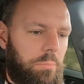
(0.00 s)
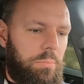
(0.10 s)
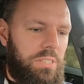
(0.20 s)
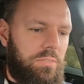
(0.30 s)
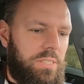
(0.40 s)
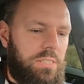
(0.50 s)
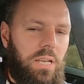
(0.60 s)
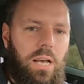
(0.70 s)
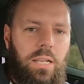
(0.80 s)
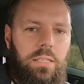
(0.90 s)
ein bisschen was
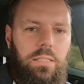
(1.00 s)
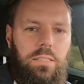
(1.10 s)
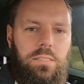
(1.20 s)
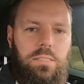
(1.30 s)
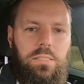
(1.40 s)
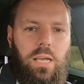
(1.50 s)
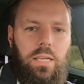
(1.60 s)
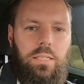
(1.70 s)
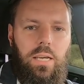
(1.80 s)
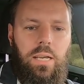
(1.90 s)
an
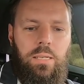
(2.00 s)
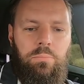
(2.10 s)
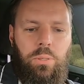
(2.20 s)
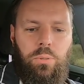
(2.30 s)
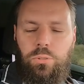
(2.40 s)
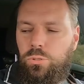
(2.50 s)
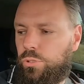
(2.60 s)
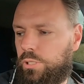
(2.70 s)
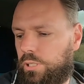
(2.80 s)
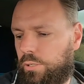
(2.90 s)
Zeit ein. Man hört auch
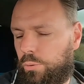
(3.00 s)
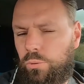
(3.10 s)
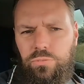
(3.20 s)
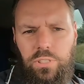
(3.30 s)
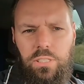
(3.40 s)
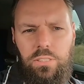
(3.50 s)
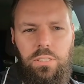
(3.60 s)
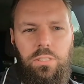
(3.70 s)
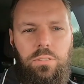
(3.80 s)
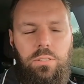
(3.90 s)
schon den Lüfter hinter
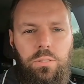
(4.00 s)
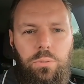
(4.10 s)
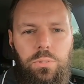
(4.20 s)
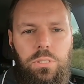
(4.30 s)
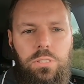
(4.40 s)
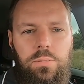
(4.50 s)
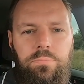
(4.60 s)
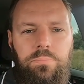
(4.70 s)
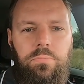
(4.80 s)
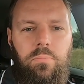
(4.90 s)
den äh,
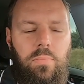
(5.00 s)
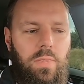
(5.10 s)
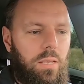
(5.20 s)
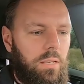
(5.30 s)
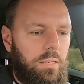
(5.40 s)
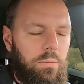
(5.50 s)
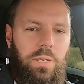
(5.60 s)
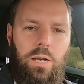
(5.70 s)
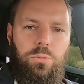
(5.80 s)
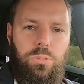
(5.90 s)
Rücksitzen. Ähm,
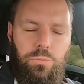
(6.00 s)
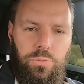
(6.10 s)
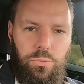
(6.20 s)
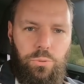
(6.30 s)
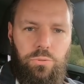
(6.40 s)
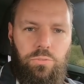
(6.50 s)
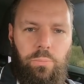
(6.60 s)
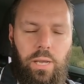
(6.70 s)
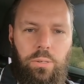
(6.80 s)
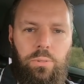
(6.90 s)
der Akku ist luftgekühlt
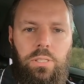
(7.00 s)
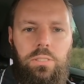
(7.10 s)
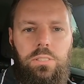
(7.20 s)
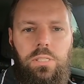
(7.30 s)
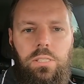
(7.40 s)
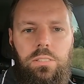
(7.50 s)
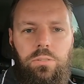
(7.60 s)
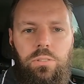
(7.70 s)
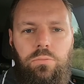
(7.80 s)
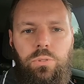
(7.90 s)
vom Ionic, das heißt
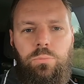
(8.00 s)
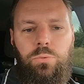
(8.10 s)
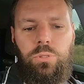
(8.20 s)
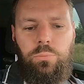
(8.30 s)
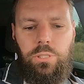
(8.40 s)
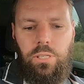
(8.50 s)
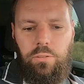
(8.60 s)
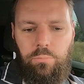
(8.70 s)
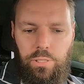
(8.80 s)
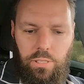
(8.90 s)
also, der wird im Grunde mit
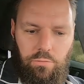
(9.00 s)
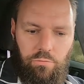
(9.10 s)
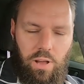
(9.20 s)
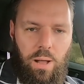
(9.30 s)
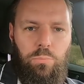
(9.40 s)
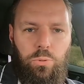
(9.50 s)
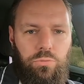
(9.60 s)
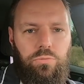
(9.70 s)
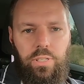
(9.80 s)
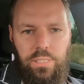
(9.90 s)
der, mit der warmen
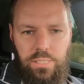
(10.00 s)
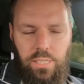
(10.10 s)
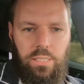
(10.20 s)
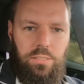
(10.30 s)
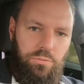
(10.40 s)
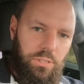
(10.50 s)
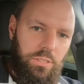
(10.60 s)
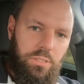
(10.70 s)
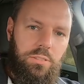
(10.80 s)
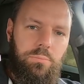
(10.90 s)
Luft, wenn es kalt ist, von hier
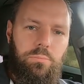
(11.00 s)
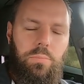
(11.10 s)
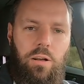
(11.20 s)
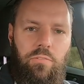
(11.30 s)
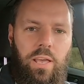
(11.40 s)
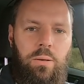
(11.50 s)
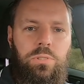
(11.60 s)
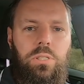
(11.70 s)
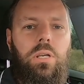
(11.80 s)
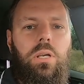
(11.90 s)
drinnen
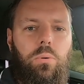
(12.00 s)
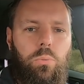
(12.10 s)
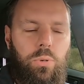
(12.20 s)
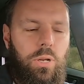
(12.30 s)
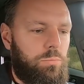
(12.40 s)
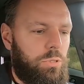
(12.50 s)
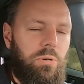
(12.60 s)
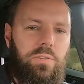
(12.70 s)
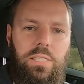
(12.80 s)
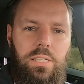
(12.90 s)
erwärmt. Oder im
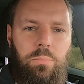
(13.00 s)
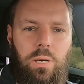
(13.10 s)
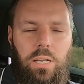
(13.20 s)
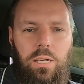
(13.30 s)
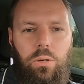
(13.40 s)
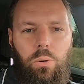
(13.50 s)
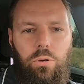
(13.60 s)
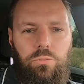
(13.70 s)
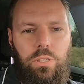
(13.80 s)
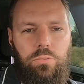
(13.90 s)
Sommer, wenn die Klimaanlage
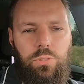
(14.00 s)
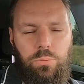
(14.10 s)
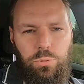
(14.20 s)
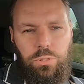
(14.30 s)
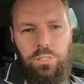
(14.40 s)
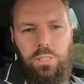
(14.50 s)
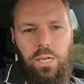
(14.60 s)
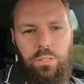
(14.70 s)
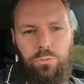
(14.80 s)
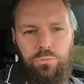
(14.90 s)
läuft, dann wird im Grunde die
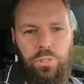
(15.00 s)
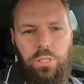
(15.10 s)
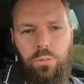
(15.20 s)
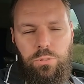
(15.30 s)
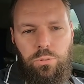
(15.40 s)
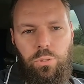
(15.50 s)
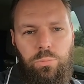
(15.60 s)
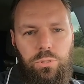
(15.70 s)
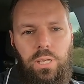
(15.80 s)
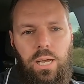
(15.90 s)
kalte Luft von hier draußen
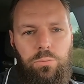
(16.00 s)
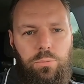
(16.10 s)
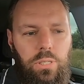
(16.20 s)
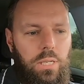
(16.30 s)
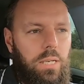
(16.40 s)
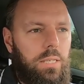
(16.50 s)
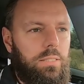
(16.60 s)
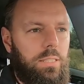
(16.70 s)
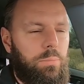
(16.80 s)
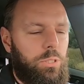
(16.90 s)
genommen und der Akku
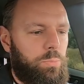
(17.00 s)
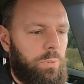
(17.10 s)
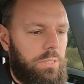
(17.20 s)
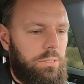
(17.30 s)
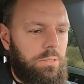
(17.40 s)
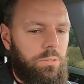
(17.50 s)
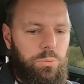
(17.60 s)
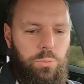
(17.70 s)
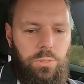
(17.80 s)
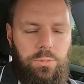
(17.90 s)
dementsprechend
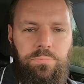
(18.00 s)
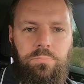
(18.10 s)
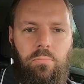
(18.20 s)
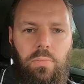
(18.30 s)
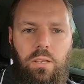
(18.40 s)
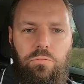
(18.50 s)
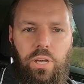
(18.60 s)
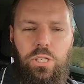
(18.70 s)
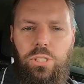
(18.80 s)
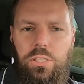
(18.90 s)
gekühlt.
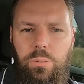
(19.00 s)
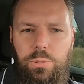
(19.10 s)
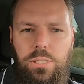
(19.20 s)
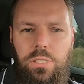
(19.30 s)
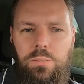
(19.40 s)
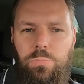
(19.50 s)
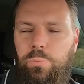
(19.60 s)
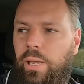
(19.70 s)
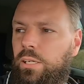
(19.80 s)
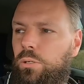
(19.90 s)
Freigeschaltet habe ich das Ganze mit
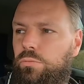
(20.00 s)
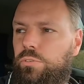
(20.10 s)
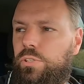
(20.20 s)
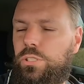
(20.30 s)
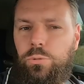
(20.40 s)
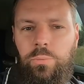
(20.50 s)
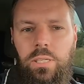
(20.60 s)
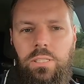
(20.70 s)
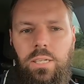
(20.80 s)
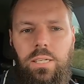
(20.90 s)
MeinGau, wie fast
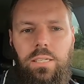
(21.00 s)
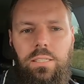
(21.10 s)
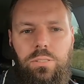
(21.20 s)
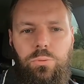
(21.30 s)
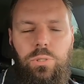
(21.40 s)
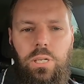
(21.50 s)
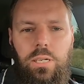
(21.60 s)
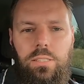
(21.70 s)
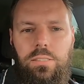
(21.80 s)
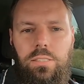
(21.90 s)
immer. Das Coole
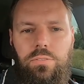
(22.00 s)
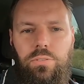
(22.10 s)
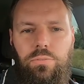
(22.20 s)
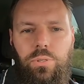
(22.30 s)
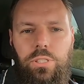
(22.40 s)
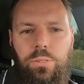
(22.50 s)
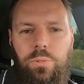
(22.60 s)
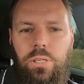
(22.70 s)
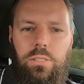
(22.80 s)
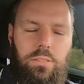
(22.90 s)
daran ist, dass wir wirklich
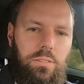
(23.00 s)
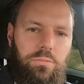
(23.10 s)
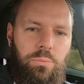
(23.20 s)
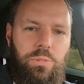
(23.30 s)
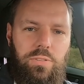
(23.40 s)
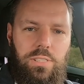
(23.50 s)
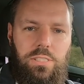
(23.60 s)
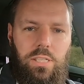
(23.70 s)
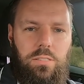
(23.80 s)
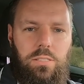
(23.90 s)
immer 25
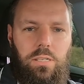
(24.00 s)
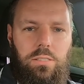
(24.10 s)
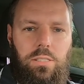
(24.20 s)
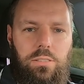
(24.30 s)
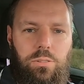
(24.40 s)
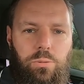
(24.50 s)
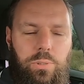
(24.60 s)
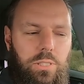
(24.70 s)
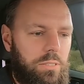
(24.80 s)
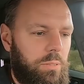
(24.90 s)
Cent zahlen. Das heißt also,
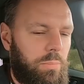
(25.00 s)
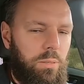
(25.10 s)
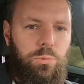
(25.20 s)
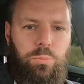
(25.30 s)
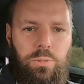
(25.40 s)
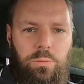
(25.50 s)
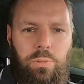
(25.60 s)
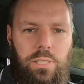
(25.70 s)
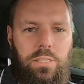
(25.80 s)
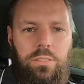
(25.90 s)
ob ich jetzt hier in Brandenburg bin, in
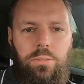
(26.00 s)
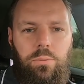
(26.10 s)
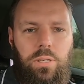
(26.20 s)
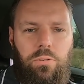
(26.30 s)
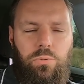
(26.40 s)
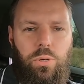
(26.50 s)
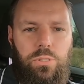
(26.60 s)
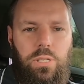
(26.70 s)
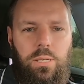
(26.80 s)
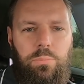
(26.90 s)
Berlin oder irgendwo
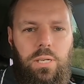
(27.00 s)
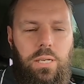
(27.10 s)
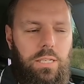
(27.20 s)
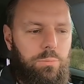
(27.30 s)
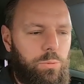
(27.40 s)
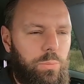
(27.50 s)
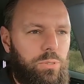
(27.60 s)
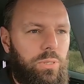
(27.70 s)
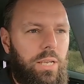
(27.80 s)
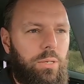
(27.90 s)
außerhalb, ich muss mir
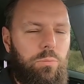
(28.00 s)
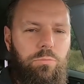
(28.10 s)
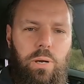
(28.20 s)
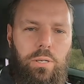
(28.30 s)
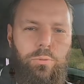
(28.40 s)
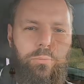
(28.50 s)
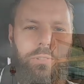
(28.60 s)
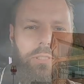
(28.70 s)
also keinen Kopf machen um